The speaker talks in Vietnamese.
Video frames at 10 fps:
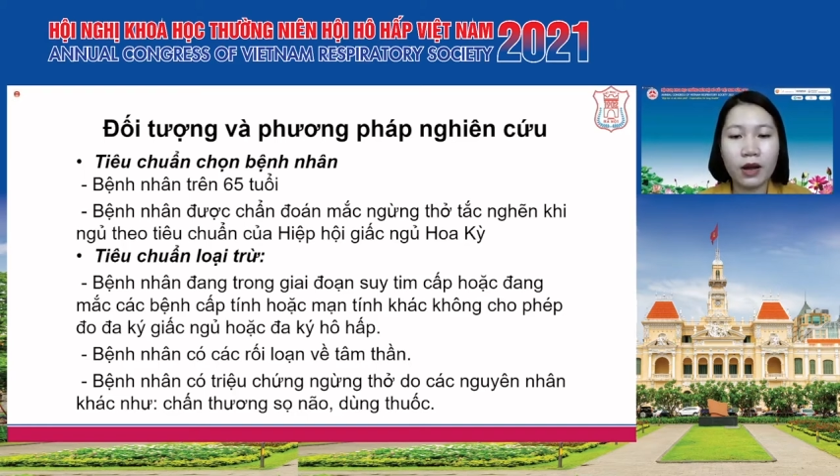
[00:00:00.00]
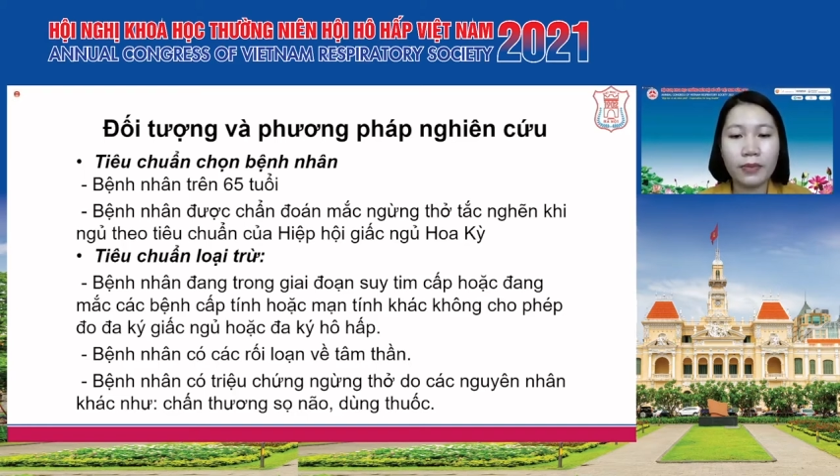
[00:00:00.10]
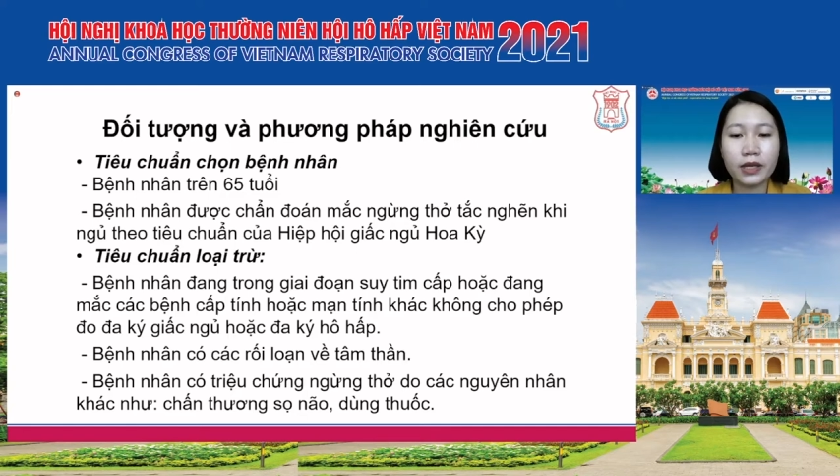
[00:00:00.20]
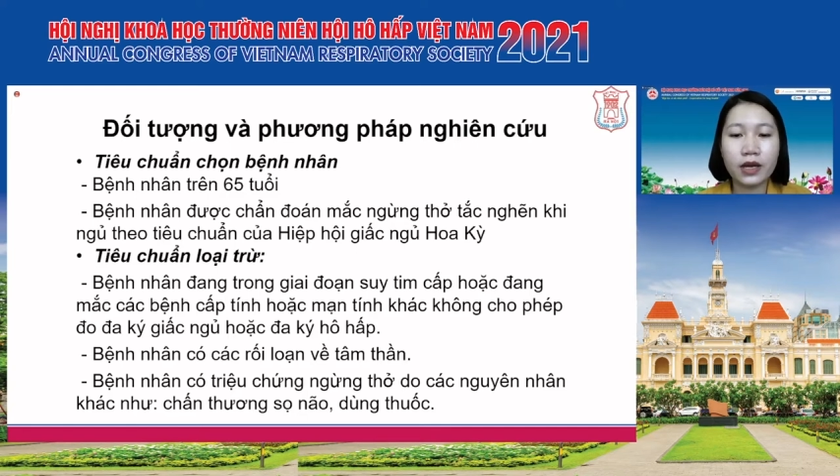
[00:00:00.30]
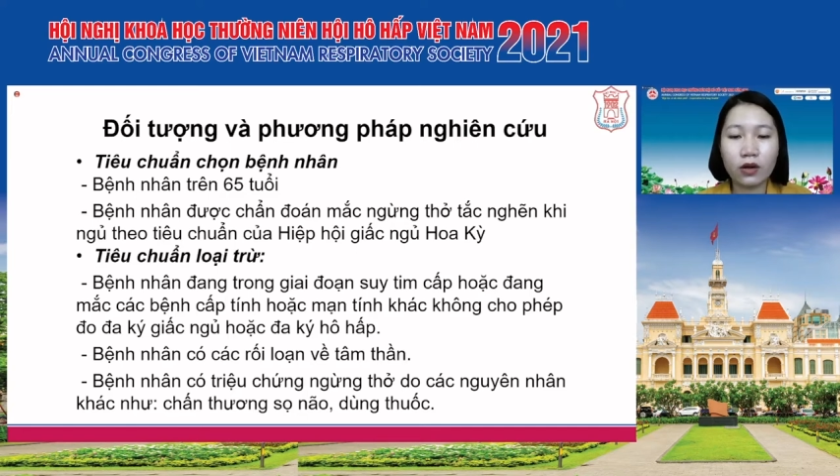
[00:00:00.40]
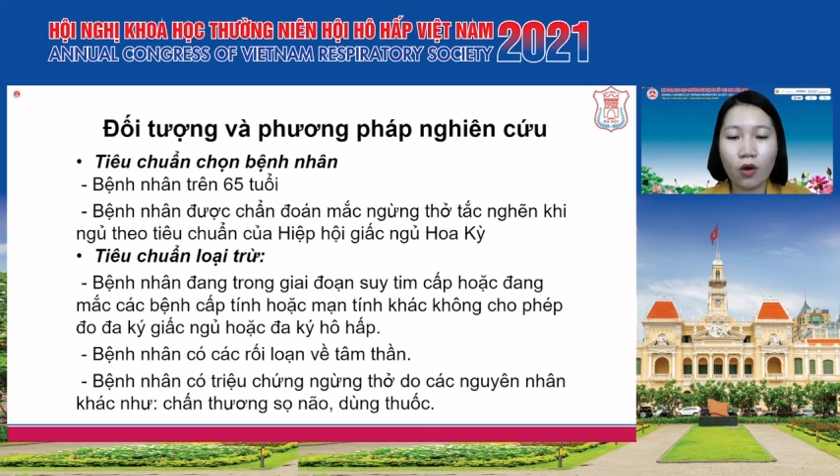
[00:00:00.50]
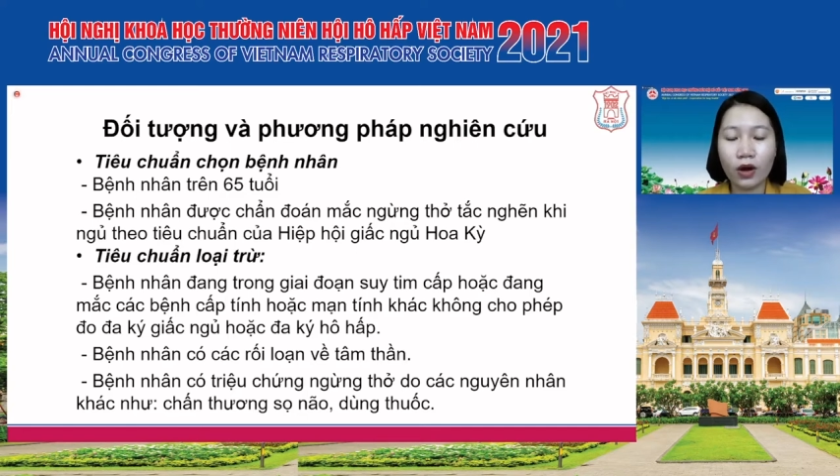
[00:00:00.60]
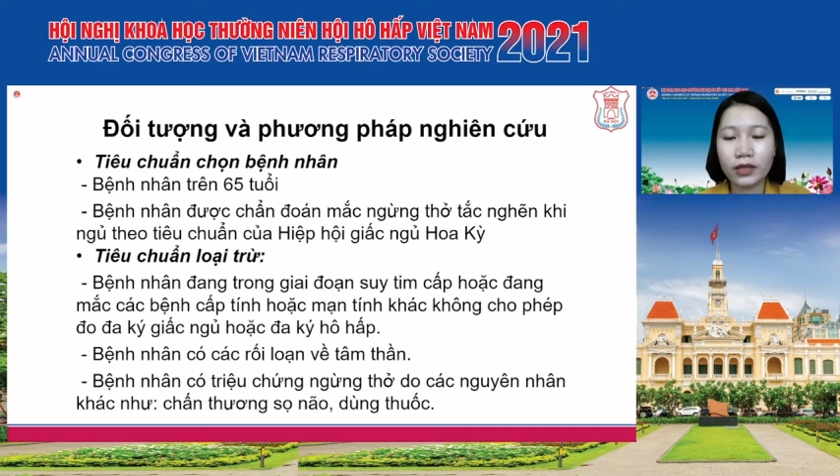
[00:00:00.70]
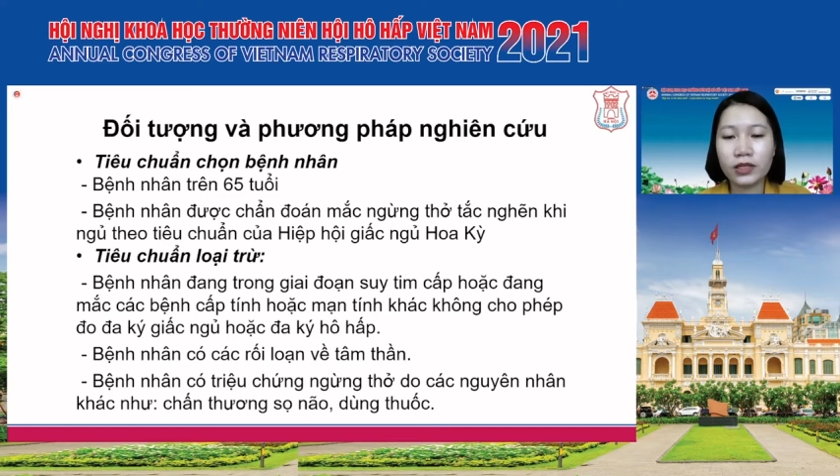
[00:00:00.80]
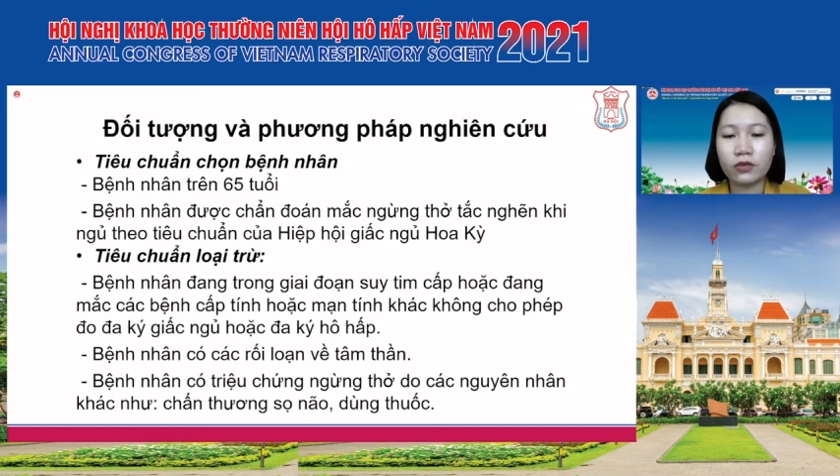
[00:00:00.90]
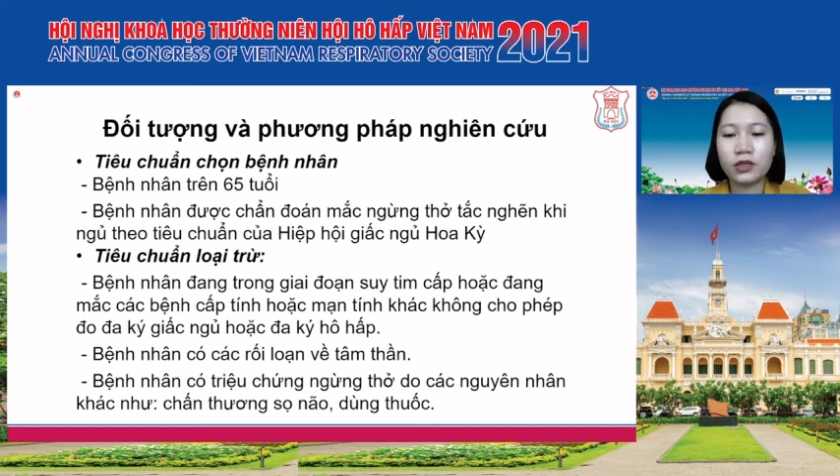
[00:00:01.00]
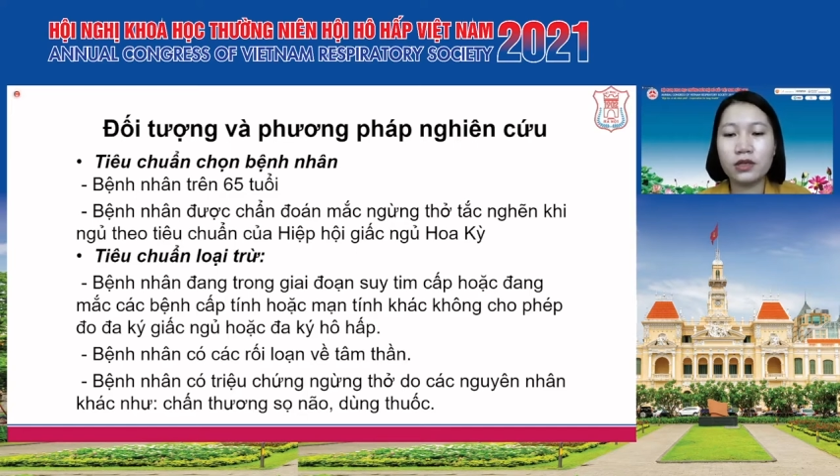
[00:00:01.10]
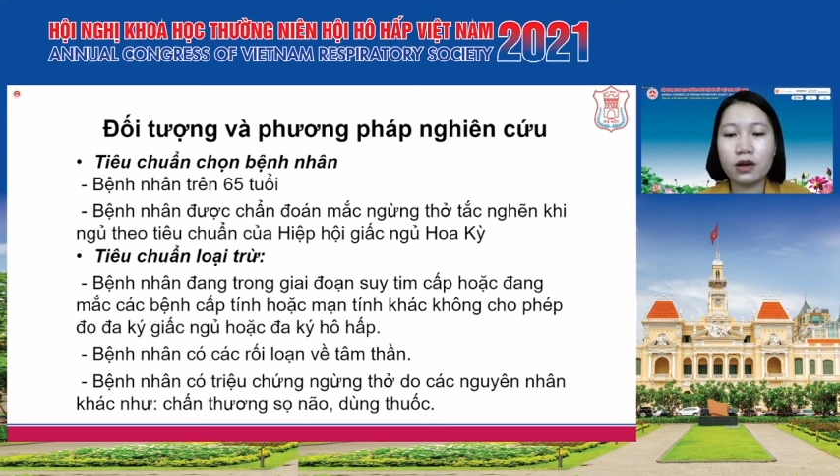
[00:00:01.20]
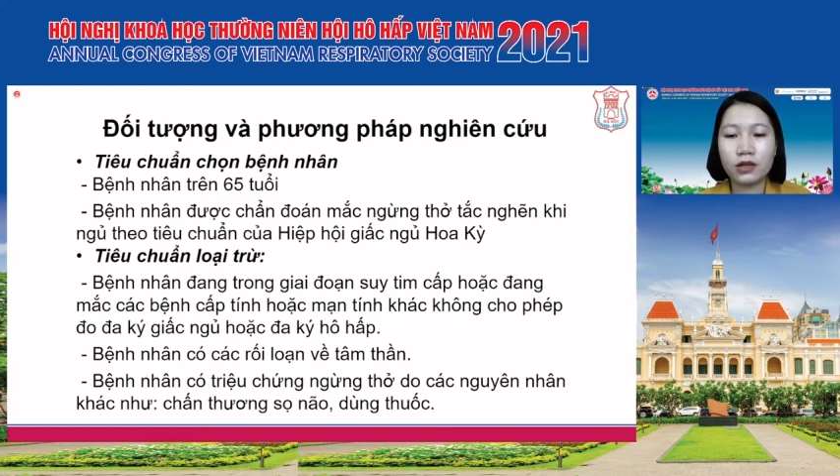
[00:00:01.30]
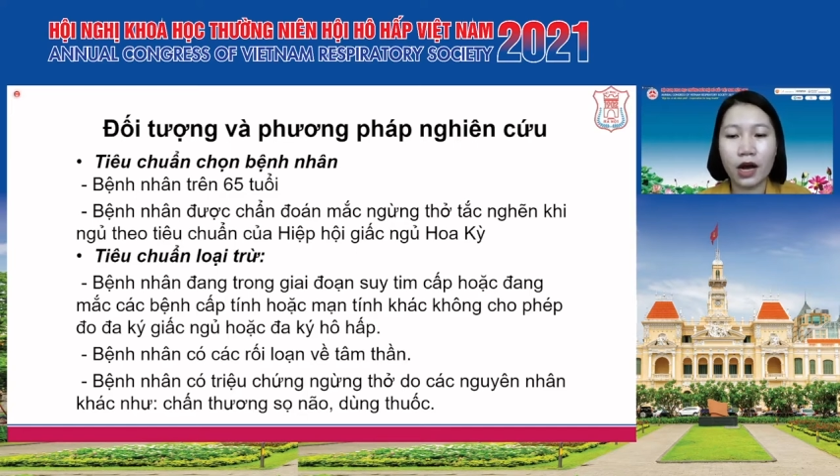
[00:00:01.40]
bệnh nhân có cái triệu
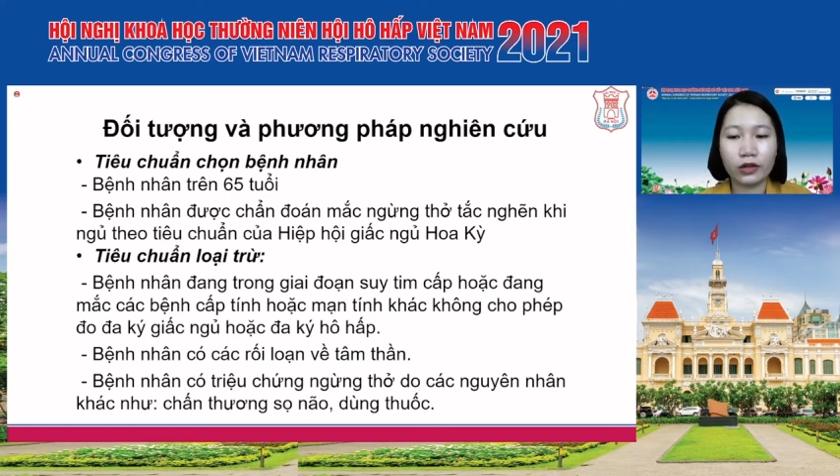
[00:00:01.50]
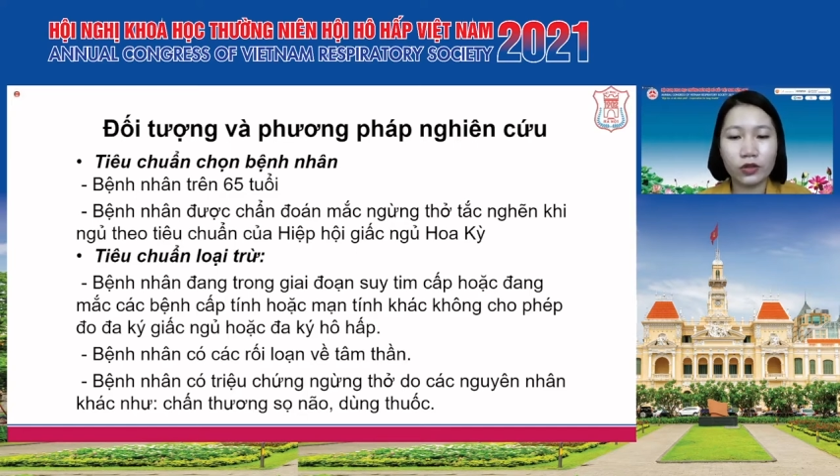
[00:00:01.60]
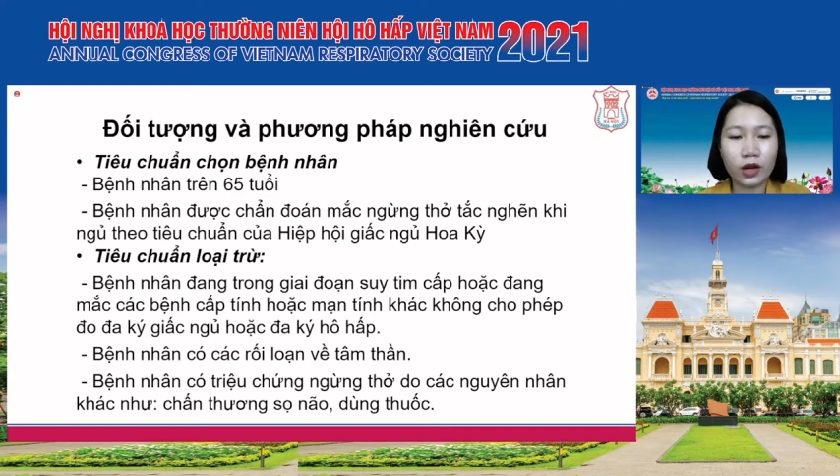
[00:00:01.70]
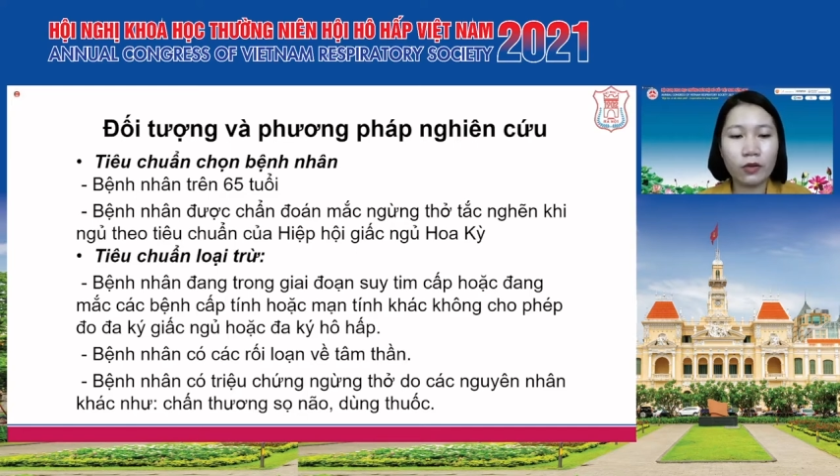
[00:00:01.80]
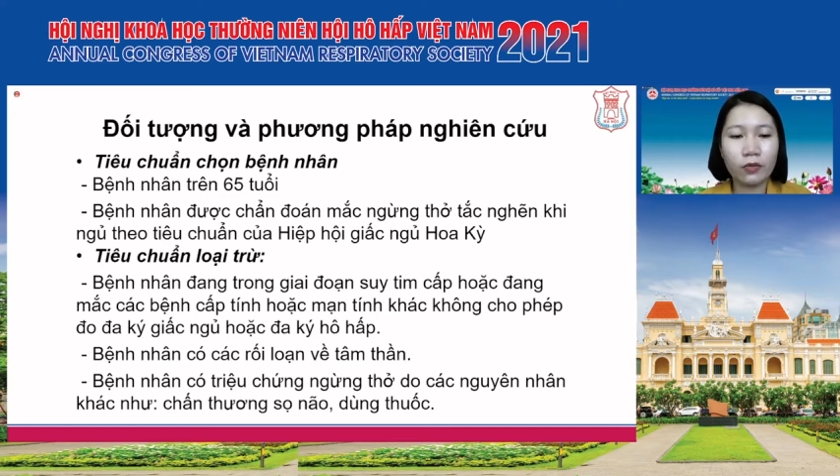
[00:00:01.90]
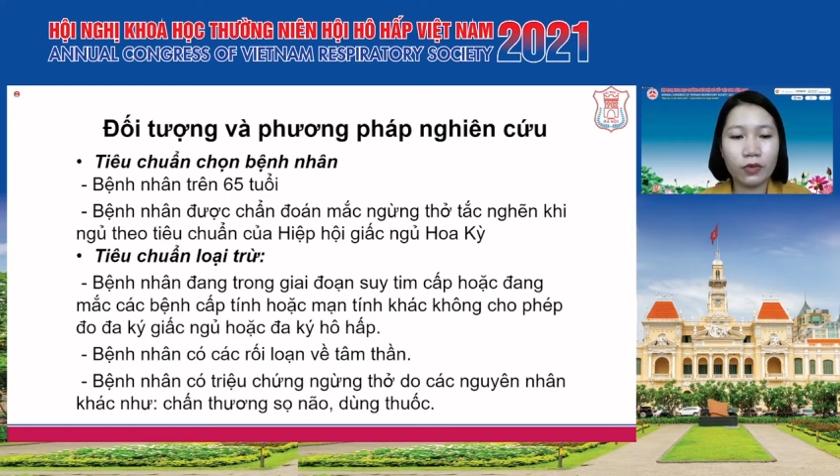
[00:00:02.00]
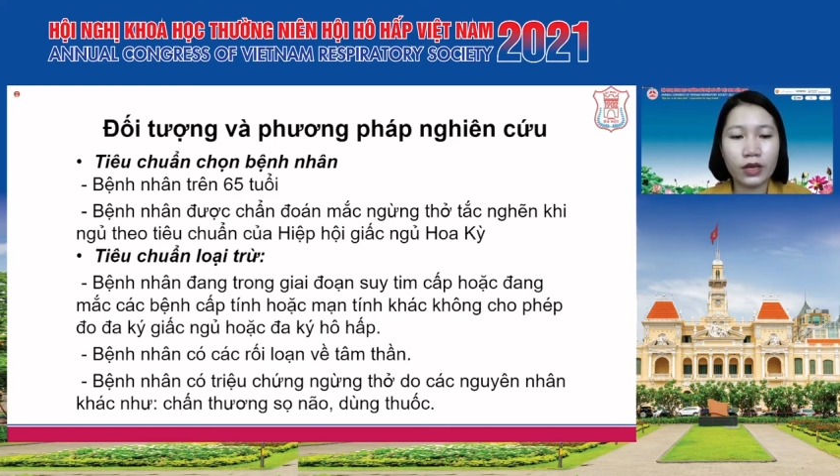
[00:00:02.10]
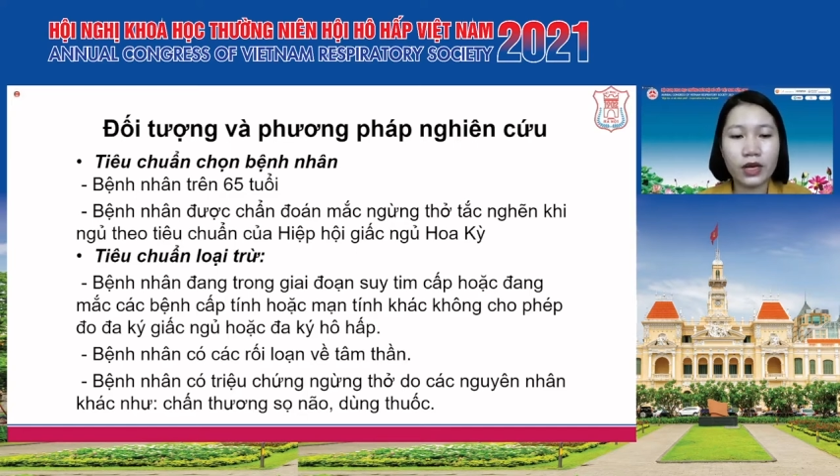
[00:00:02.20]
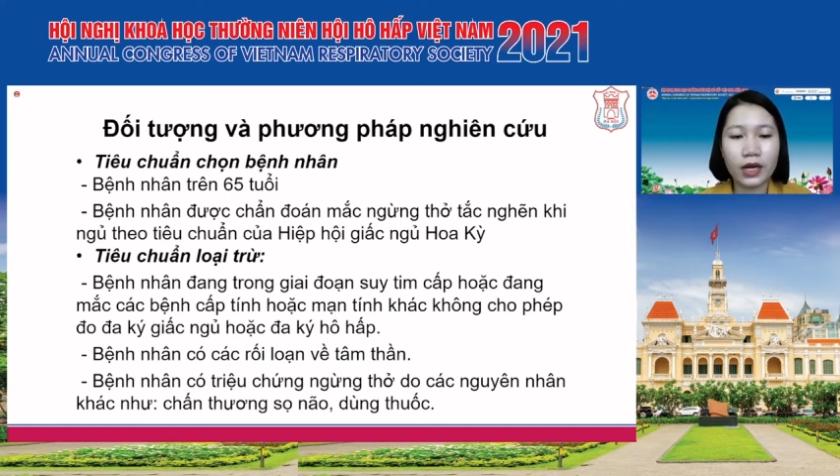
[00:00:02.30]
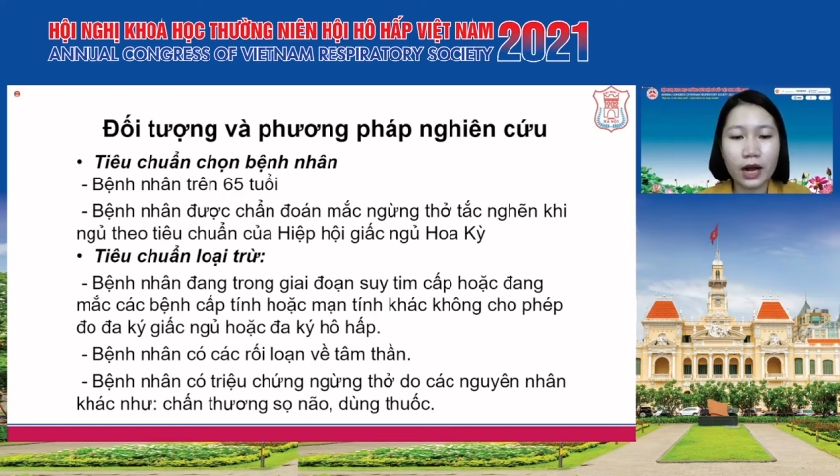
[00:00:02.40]
chứng ngừng thở do các nguyên nhân